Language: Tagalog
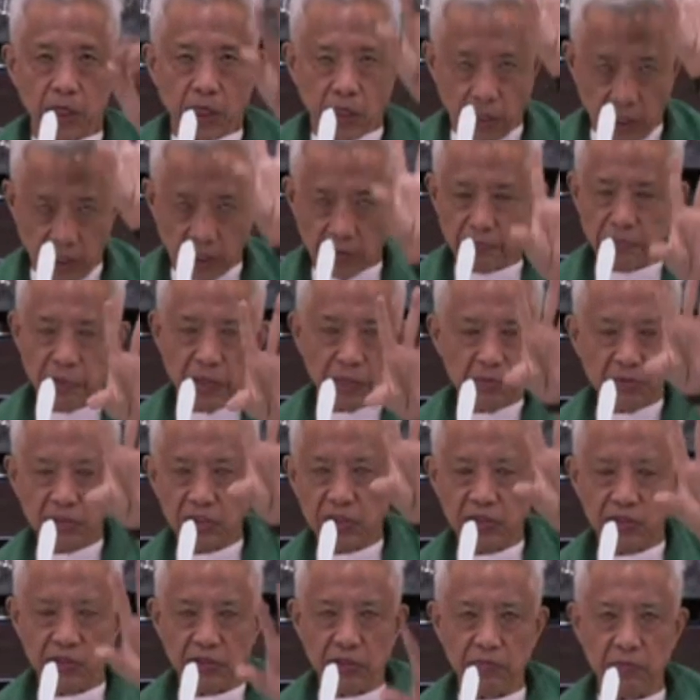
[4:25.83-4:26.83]
Let my
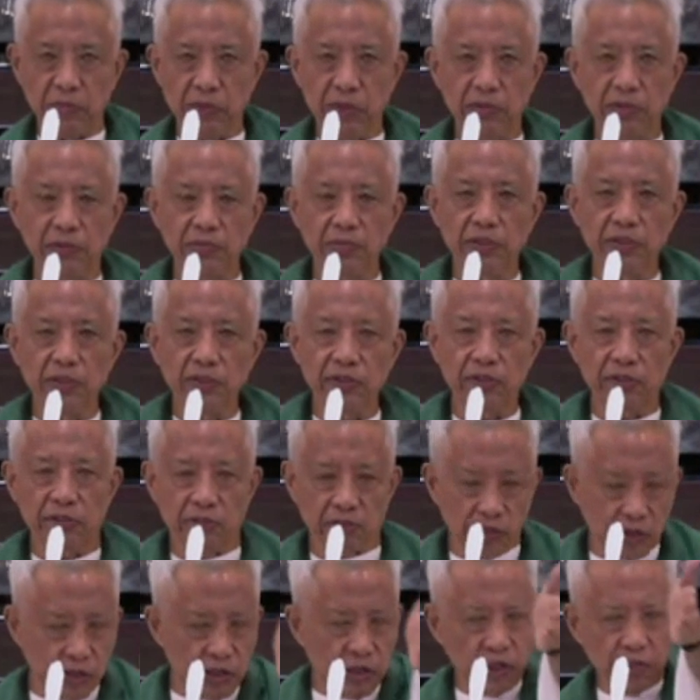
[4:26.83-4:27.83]
mission be your
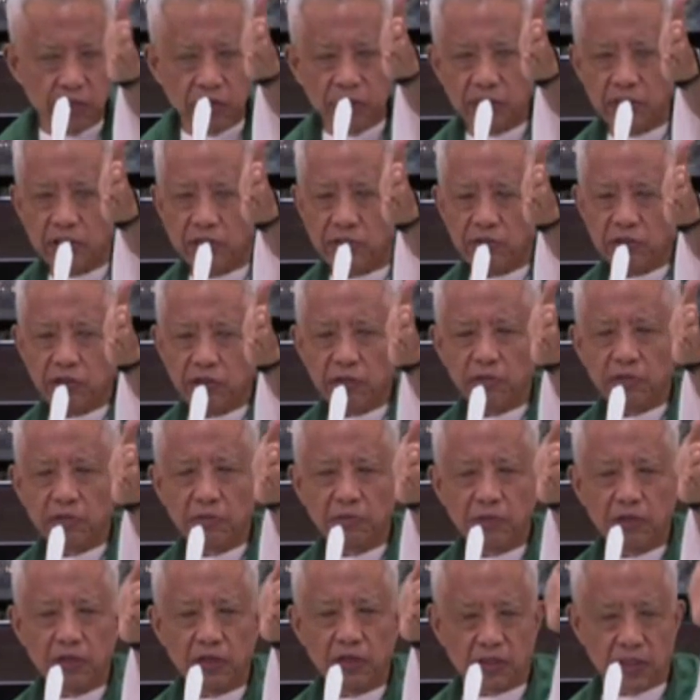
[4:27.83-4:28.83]
mission. Go into the whole
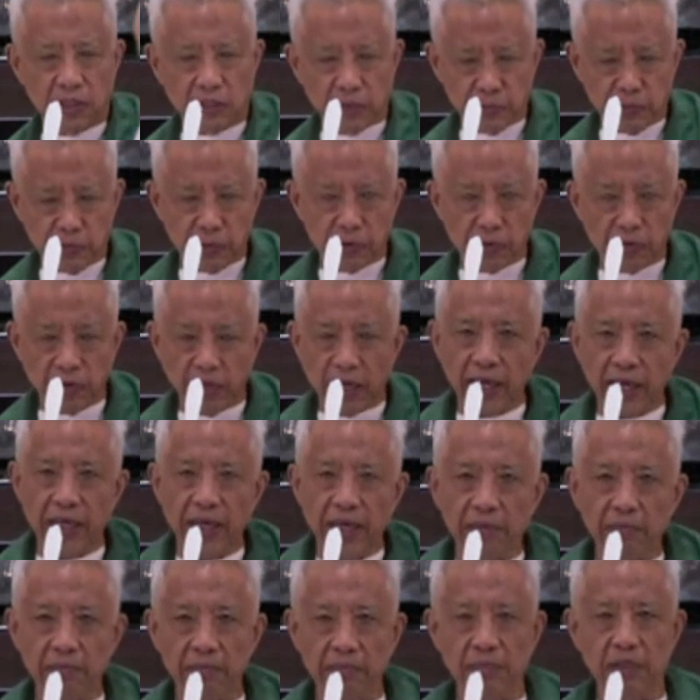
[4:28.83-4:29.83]
world and
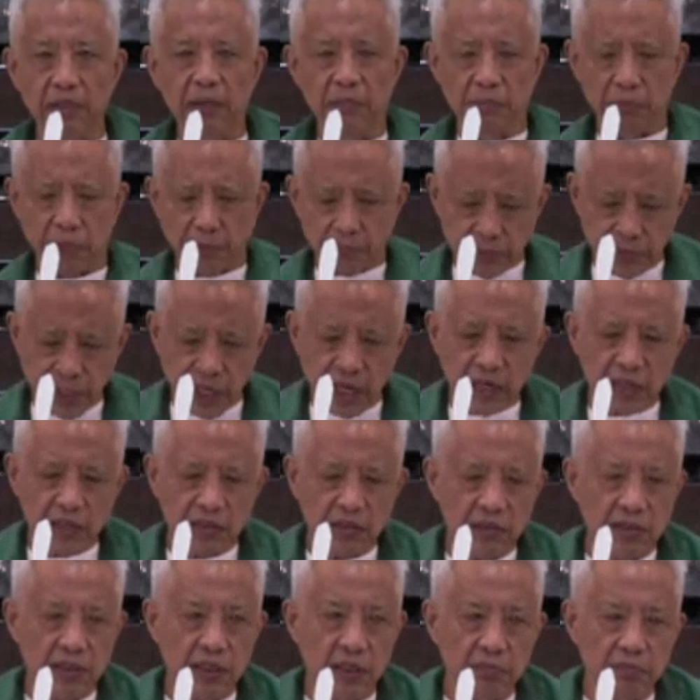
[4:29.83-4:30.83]
proclaim,
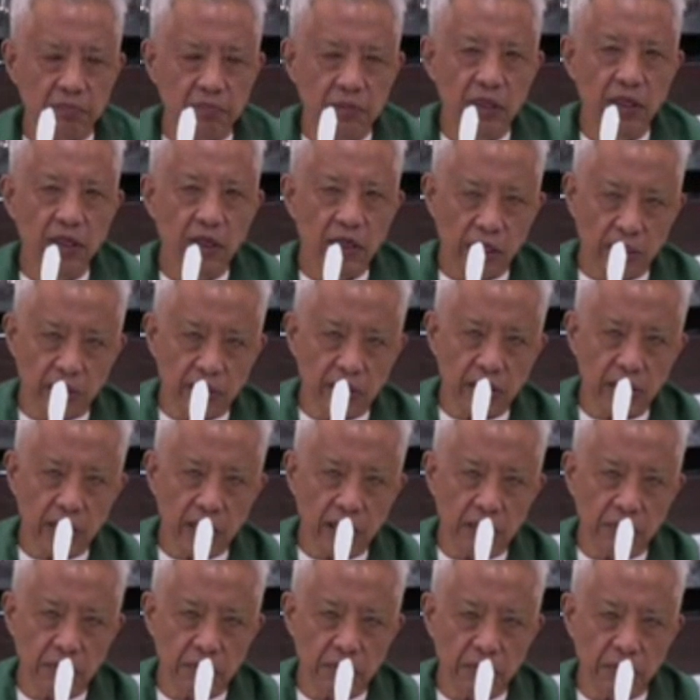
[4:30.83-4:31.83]
baptize them in the
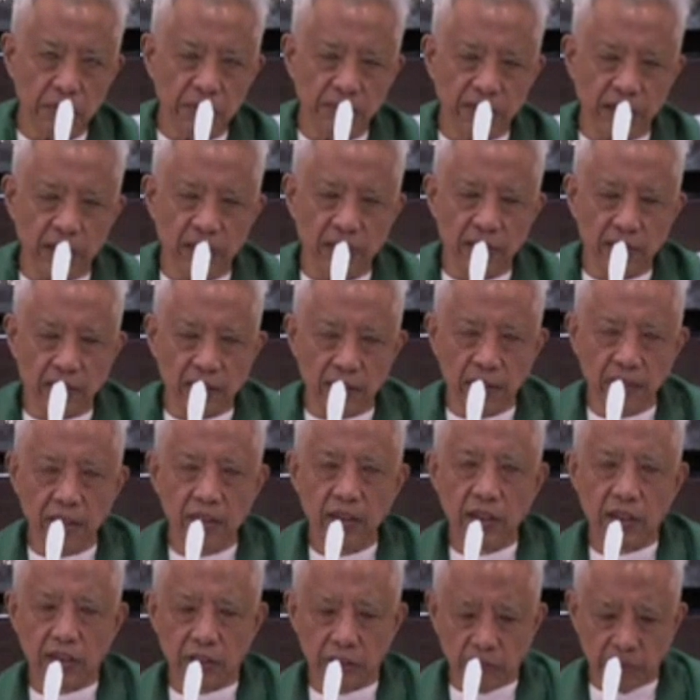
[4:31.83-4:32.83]
name of the Father
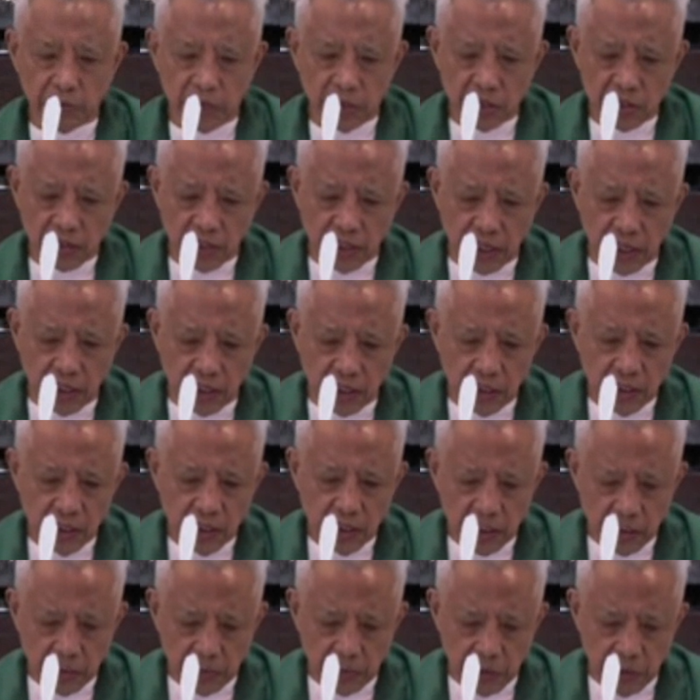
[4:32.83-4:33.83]
and of the Son
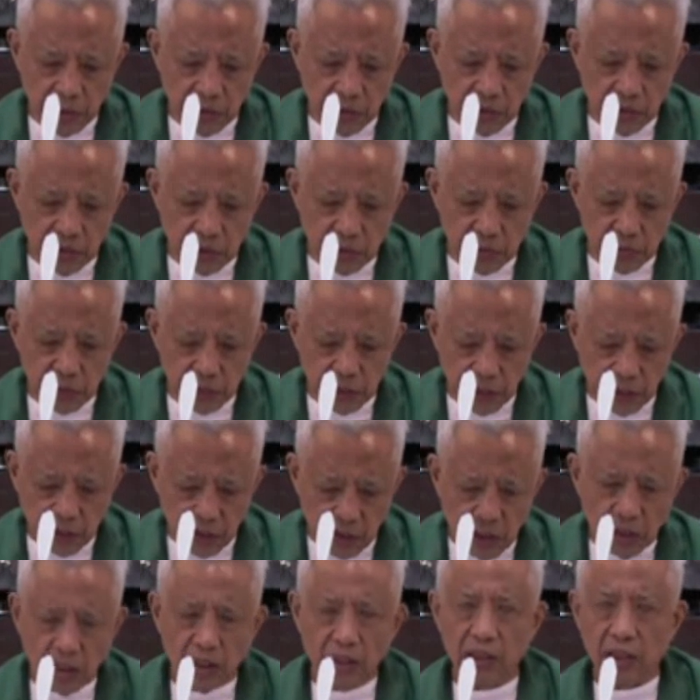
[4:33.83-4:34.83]
and of the Holy
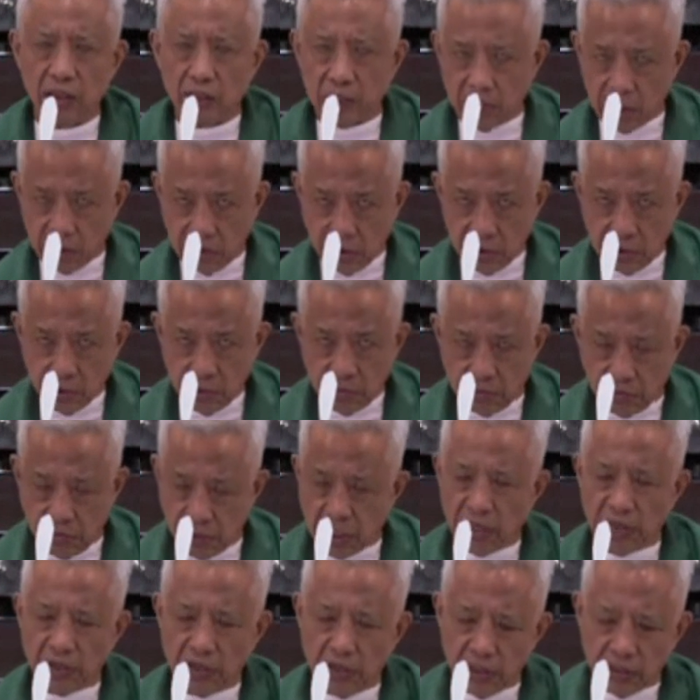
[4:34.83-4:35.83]
Spirit.
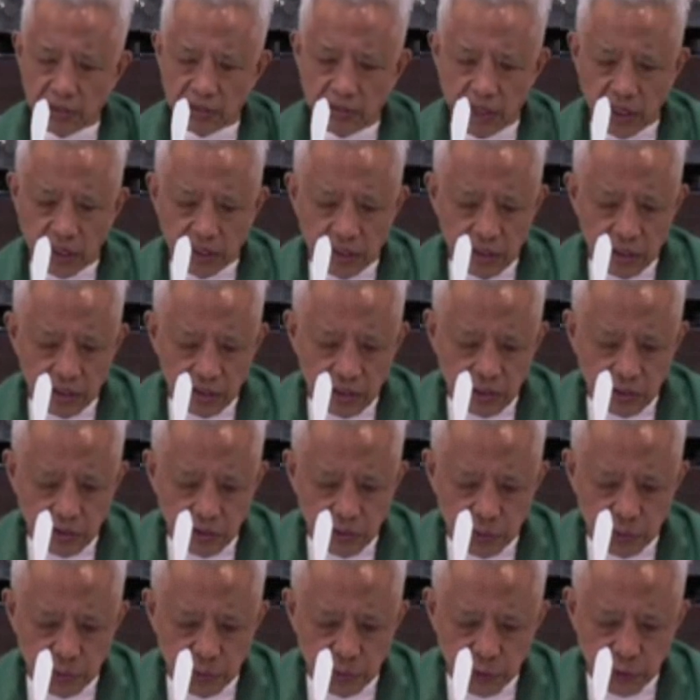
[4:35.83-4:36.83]
Bring glad tidings to
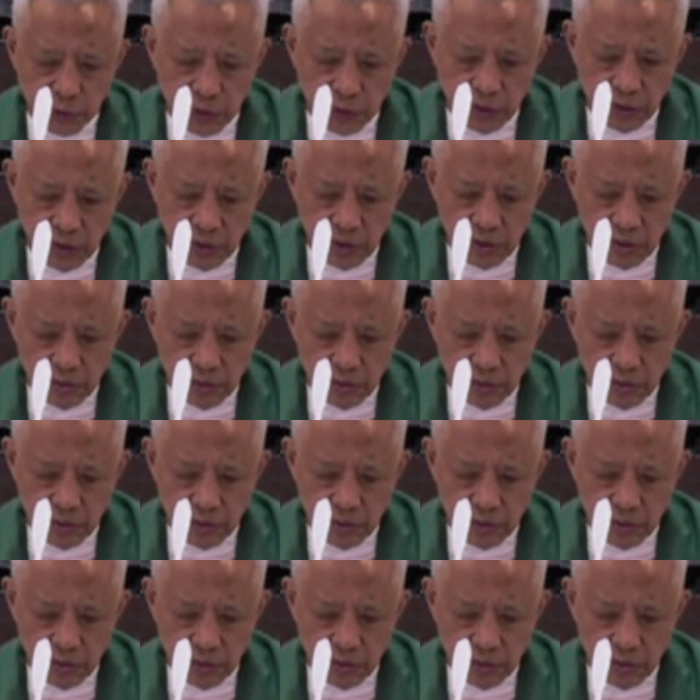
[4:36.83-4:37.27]
the poor.